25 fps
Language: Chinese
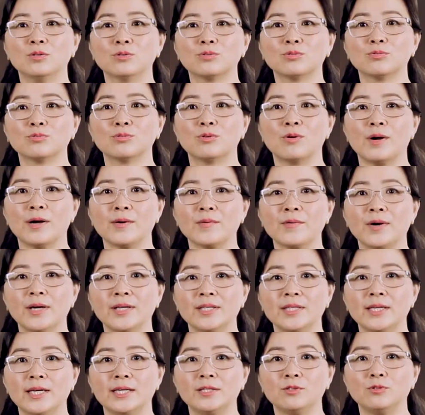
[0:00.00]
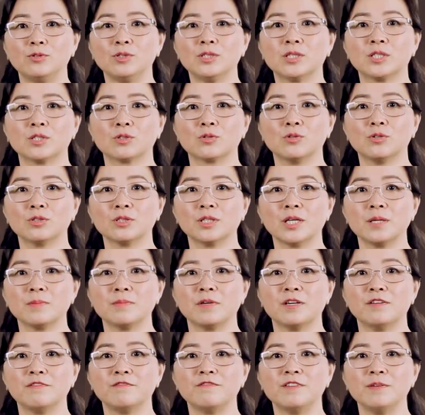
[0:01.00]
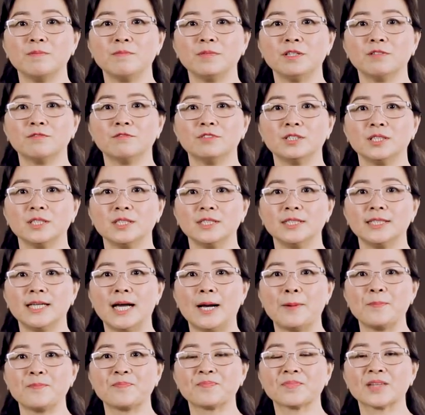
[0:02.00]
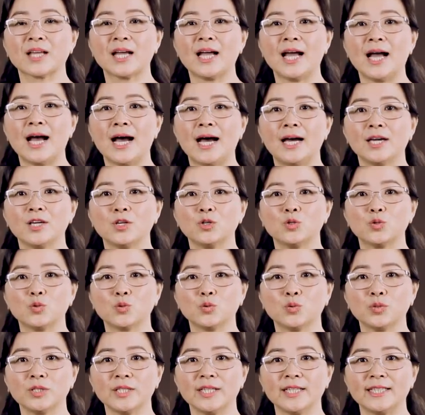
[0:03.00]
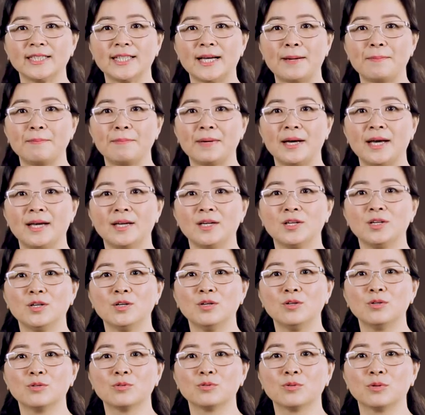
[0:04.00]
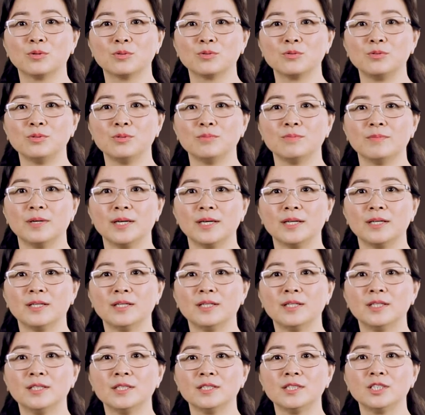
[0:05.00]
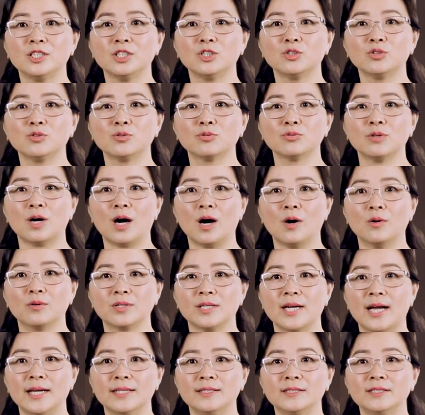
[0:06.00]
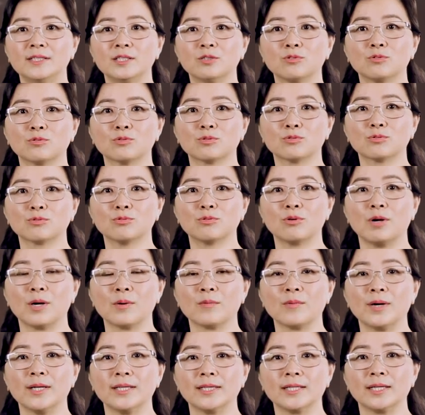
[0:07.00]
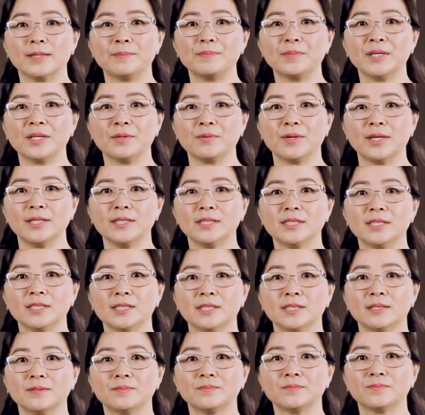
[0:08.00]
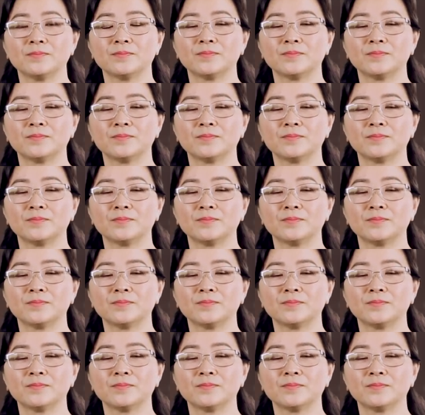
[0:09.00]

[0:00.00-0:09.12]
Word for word: 输卵管液与子宫内膜分泌物一样，含有乳铁蛋白、溶菌酶，清除偶然进入输卵管的病原体。